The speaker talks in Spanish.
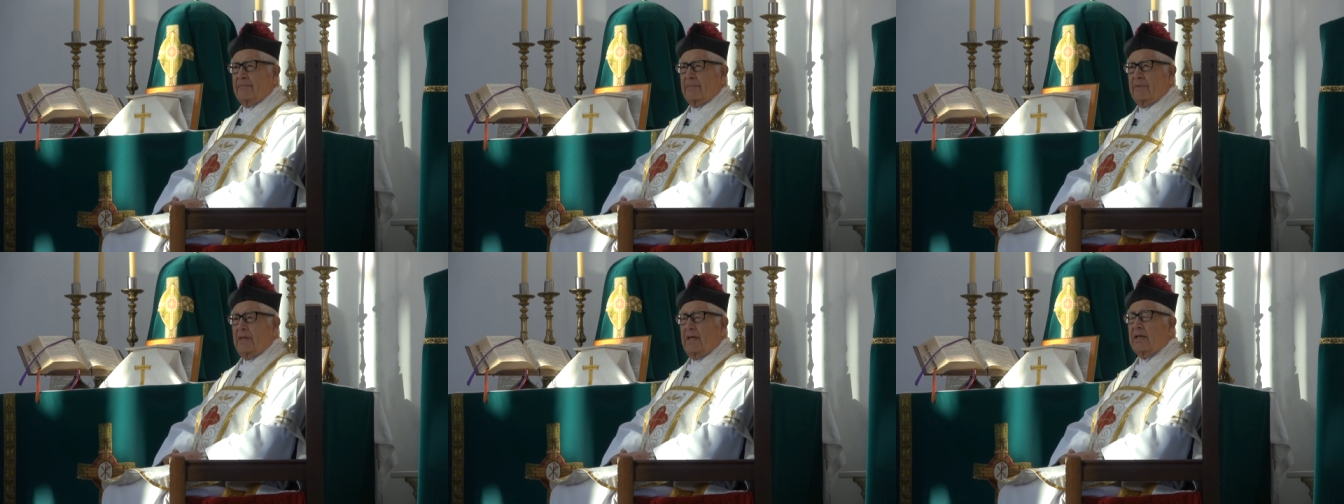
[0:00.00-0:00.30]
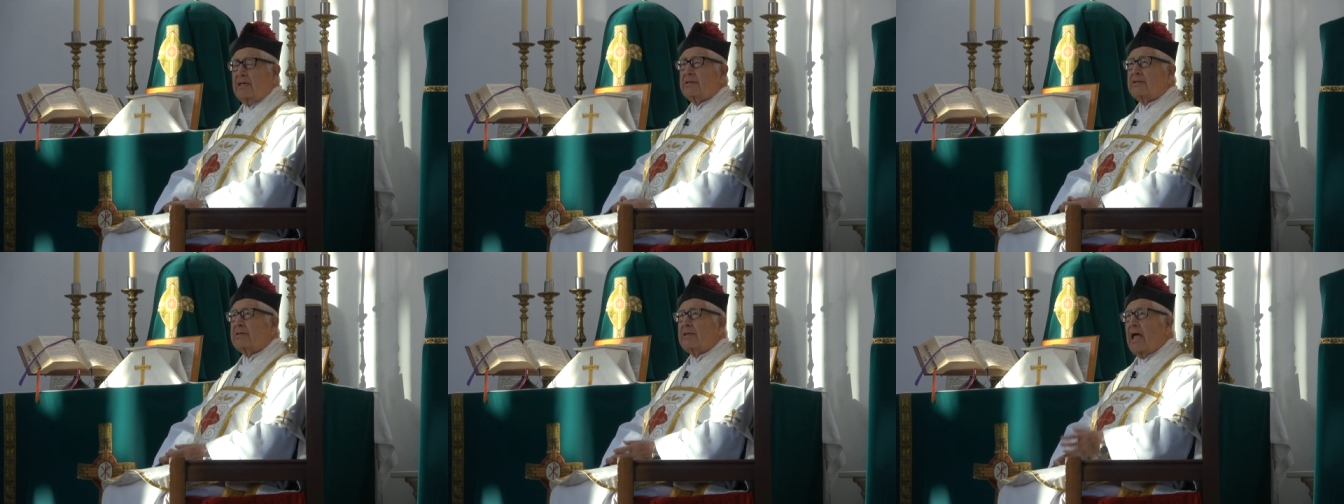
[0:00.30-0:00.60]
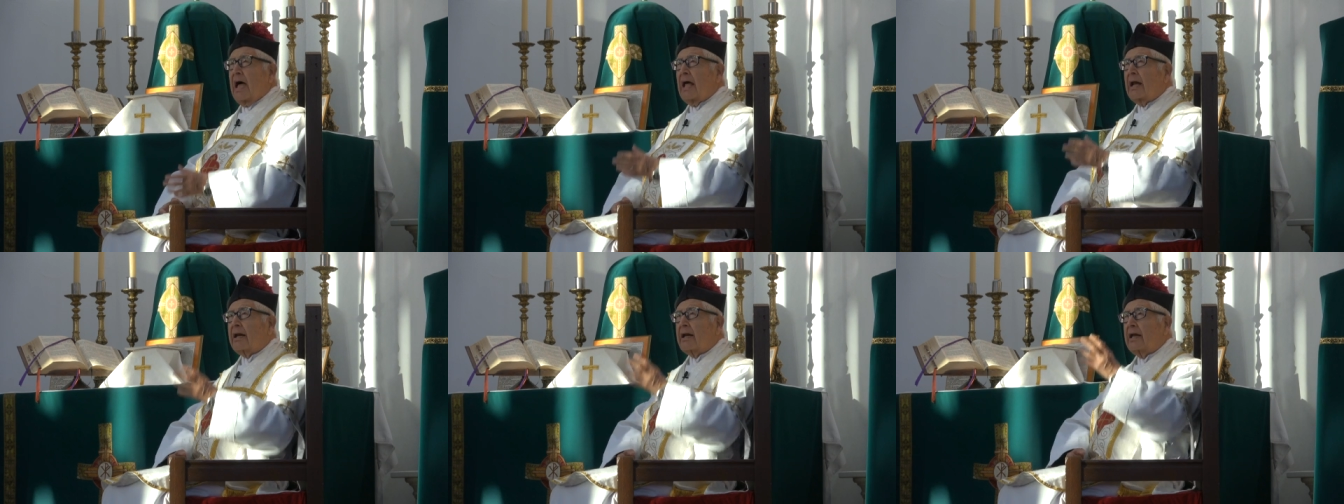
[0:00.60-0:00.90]
de
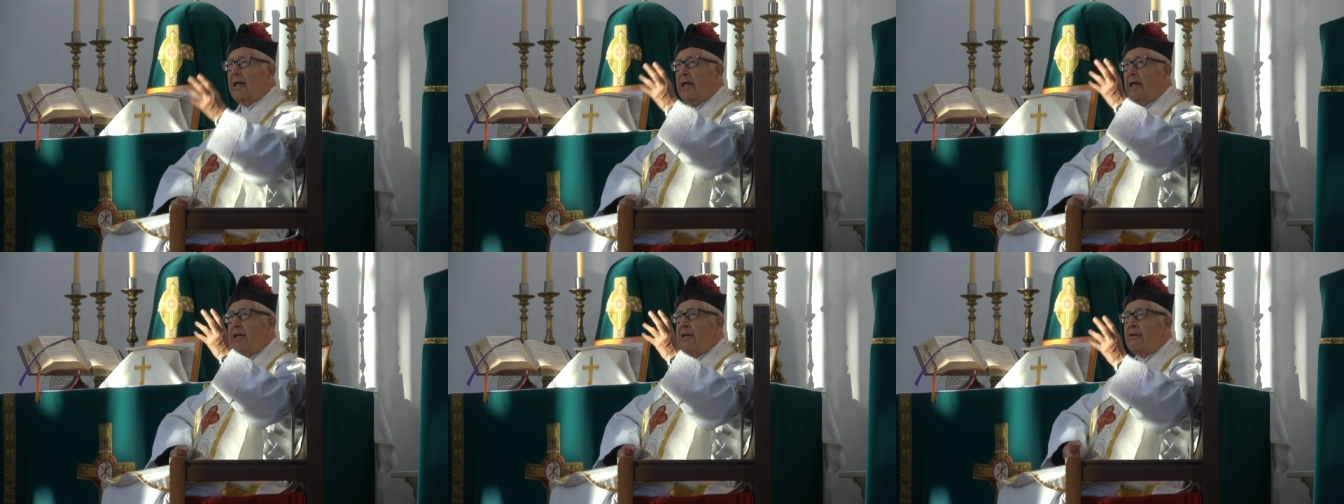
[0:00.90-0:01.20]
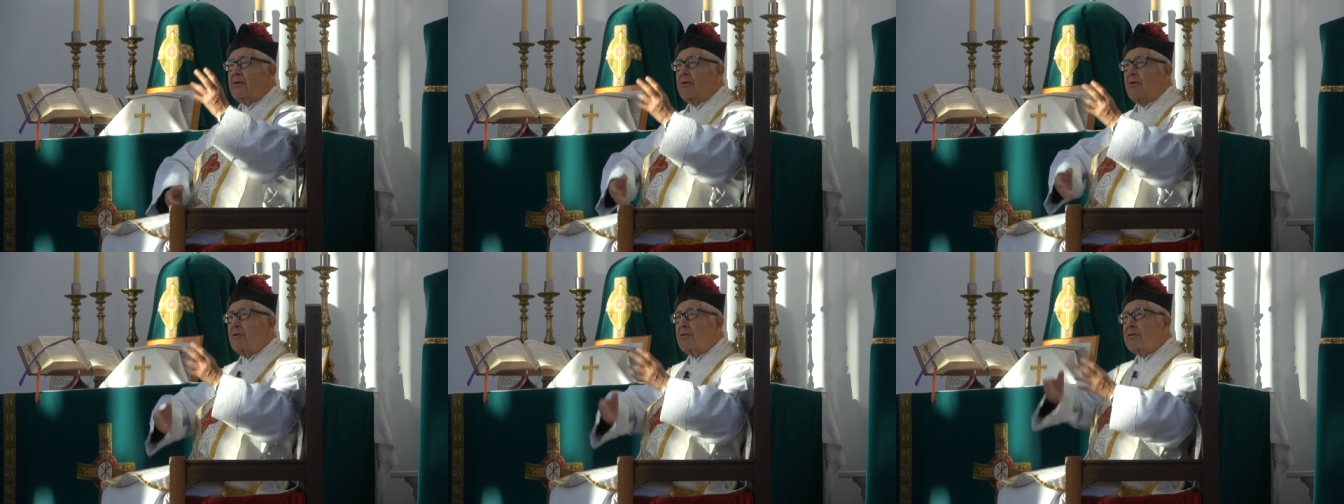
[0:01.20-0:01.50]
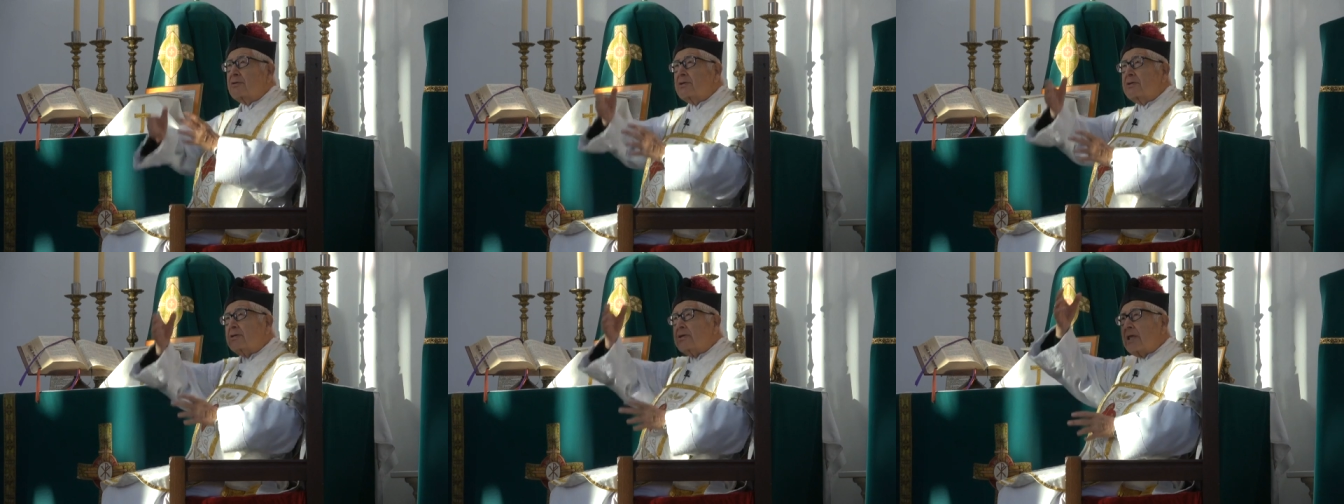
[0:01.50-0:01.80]
estar en
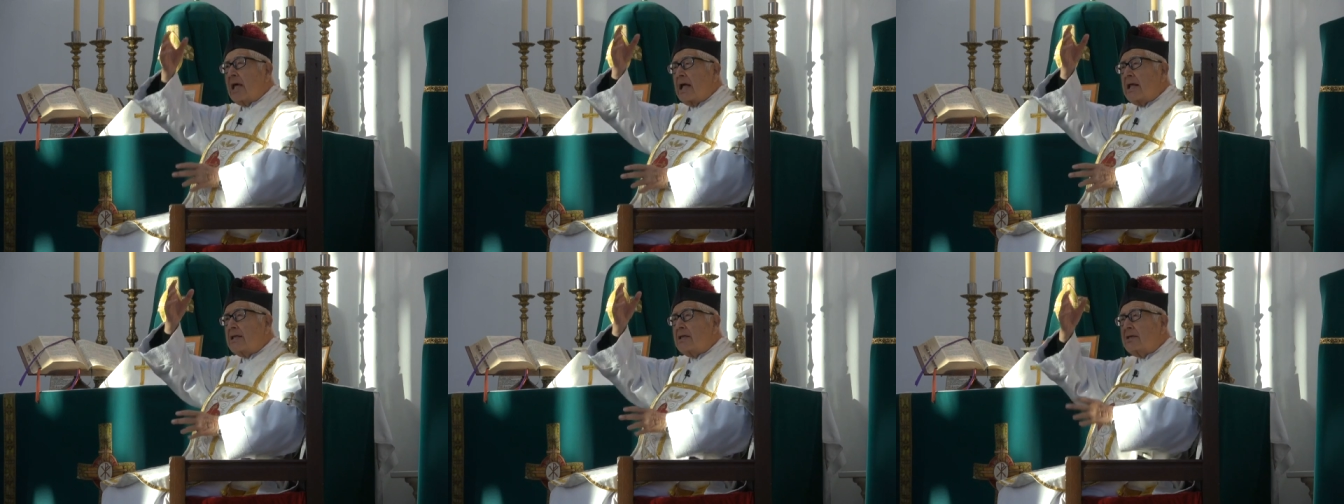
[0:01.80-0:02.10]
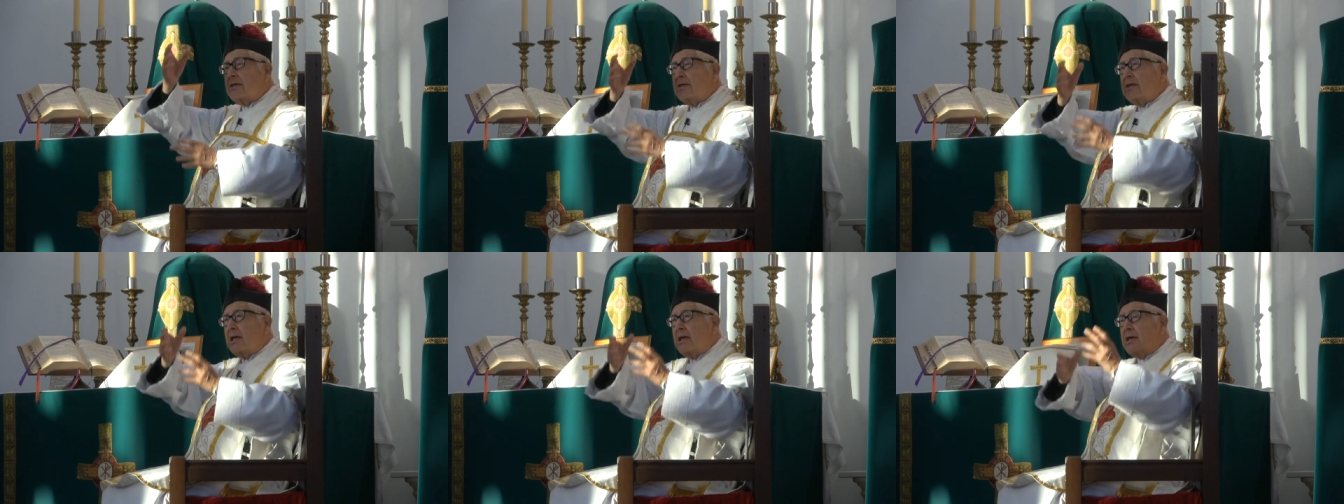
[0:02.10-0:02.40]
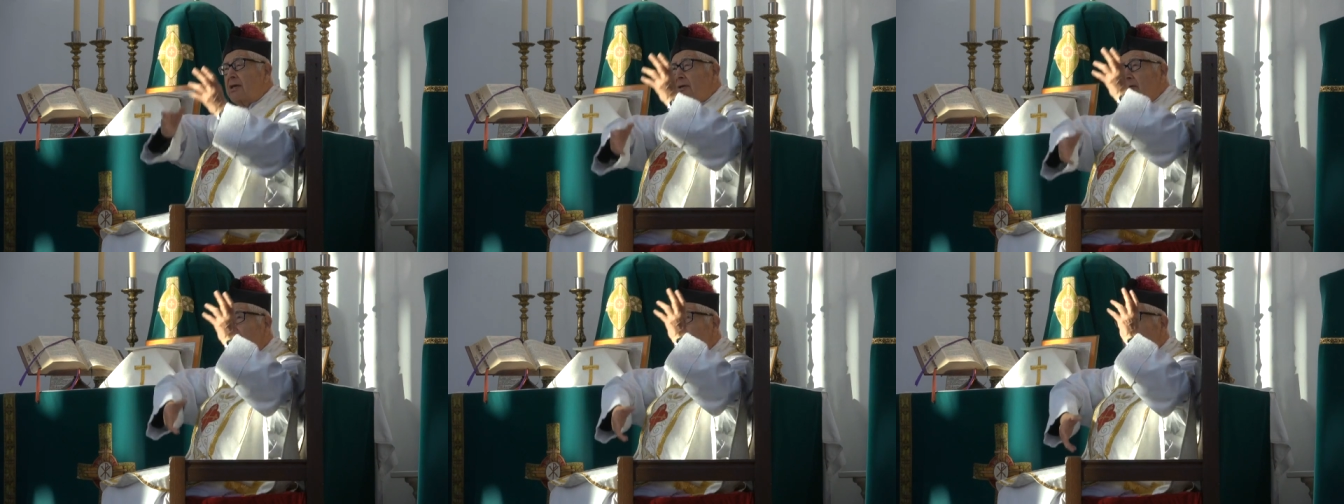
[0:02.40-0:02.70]
constante
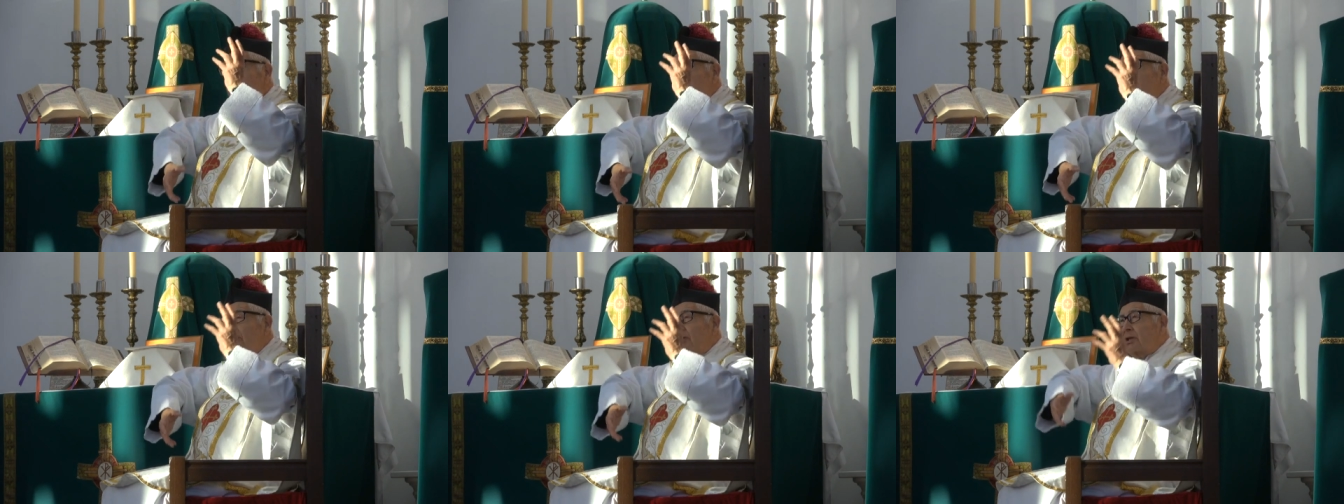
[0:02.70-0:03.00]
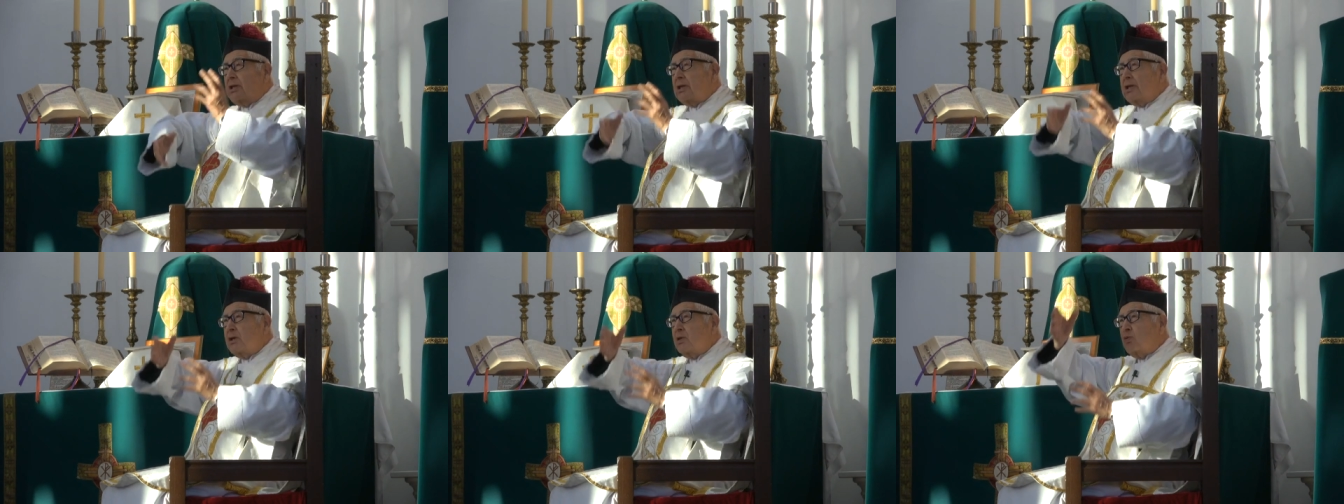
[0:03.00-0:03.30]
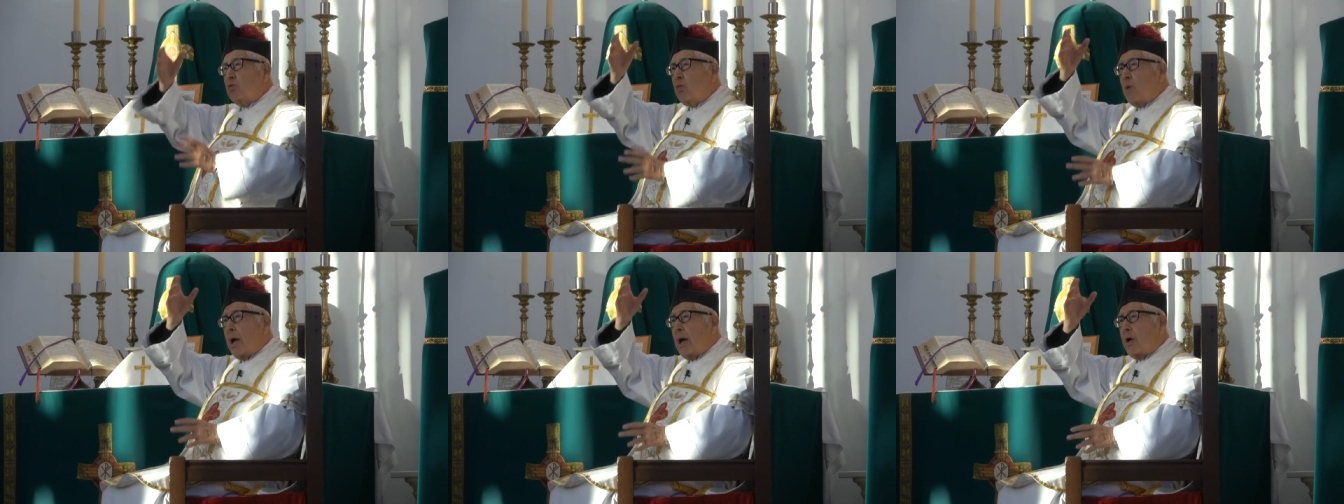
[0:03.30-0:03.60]
y
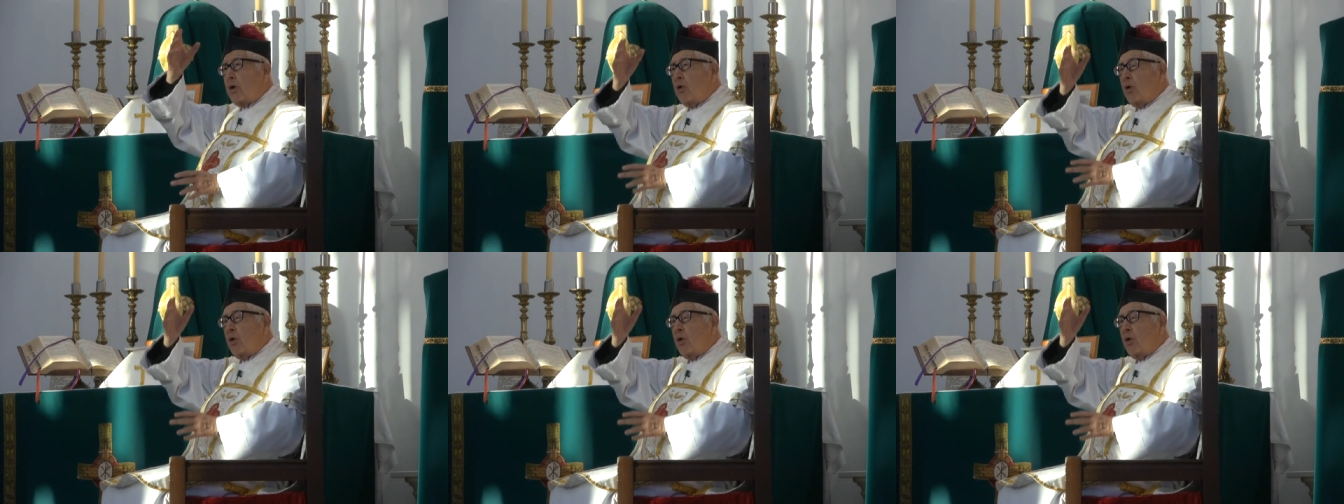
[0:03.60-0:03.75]
continua